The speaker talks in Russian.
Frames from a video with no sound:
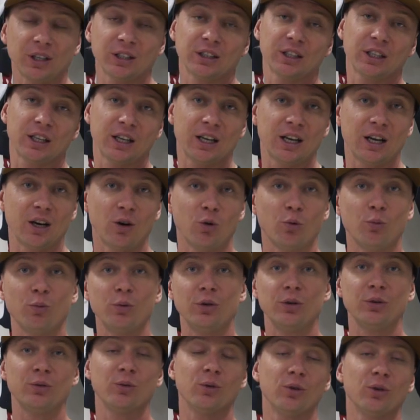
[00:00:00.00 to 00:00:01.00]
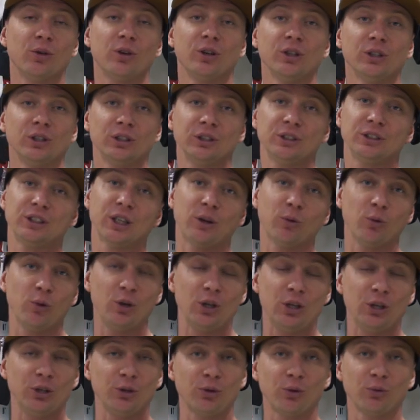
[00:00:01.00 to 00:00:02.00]
когда у моего того
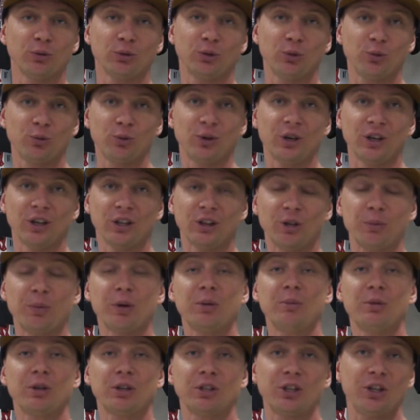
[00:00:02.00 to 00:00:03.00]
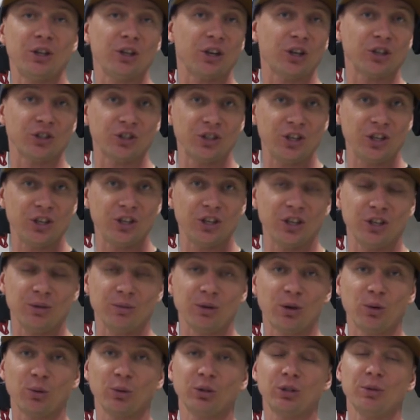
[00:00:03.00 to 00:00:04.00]
или иного друга, например, день рождения,
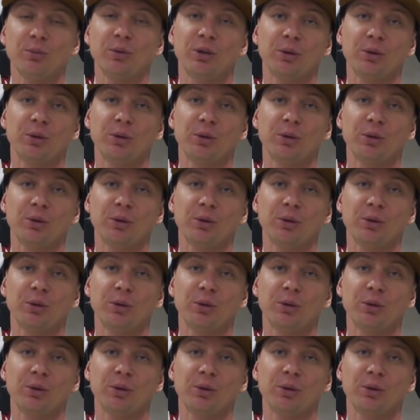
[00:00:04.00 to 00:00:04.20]
либо какое-то